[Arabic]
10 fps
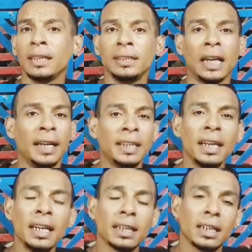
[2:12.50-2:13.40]
يعني
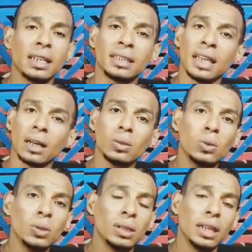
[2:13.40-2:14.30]
ايه
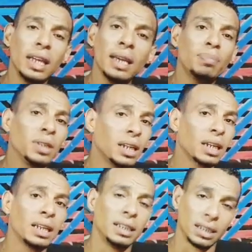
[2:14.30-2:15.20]
زغلول ابن
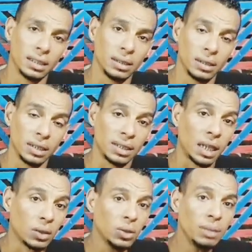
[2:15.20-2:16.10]
الغيه
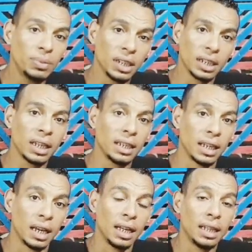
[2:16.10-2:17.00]
زغلول ابن
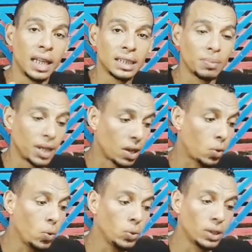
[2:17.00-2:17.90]
الغيه لازم أنا
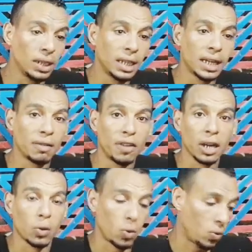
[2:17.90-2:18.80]
اكون اللي انا
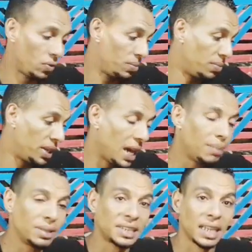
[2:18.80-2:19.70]
فارقه من
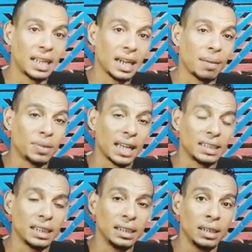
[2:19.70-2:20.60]
قلب السلكه
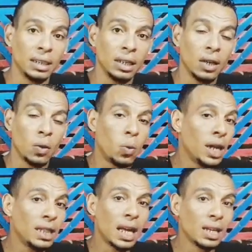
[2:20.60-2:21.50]
بتاعتي
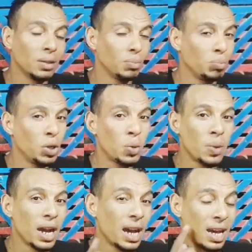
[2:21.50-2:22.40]
ولا
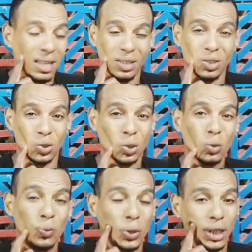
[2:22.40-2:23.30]
بيبقى
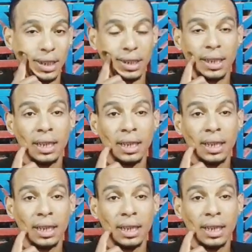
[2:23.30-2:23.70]
ظروفه ايه